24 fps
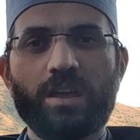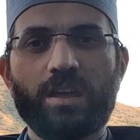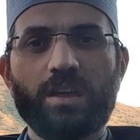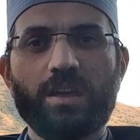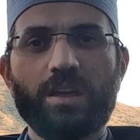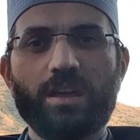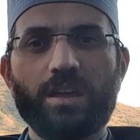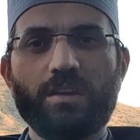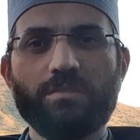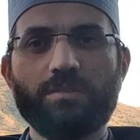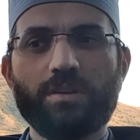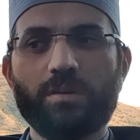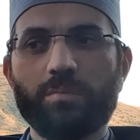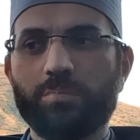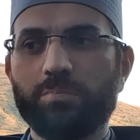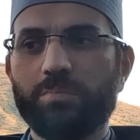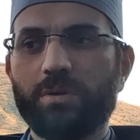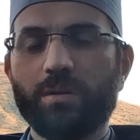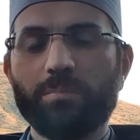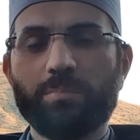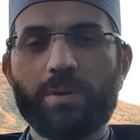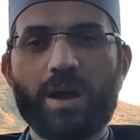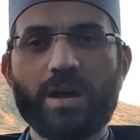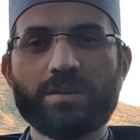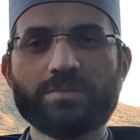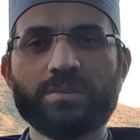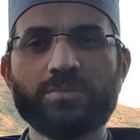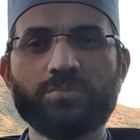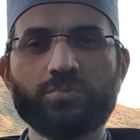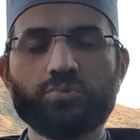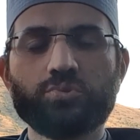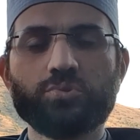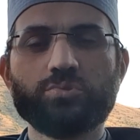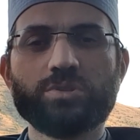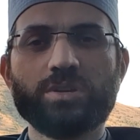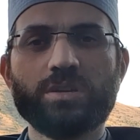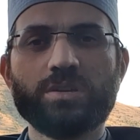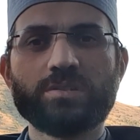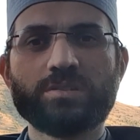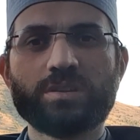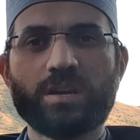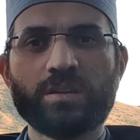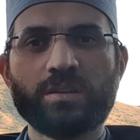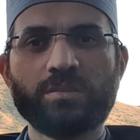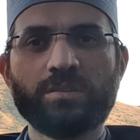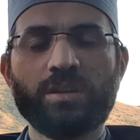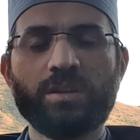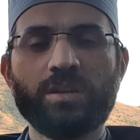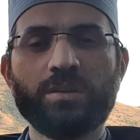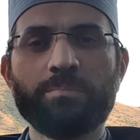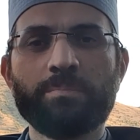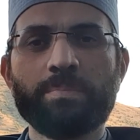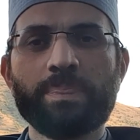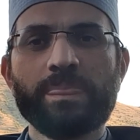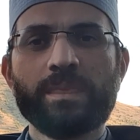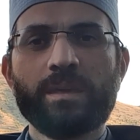e, ve bazen düşünce insanı deyip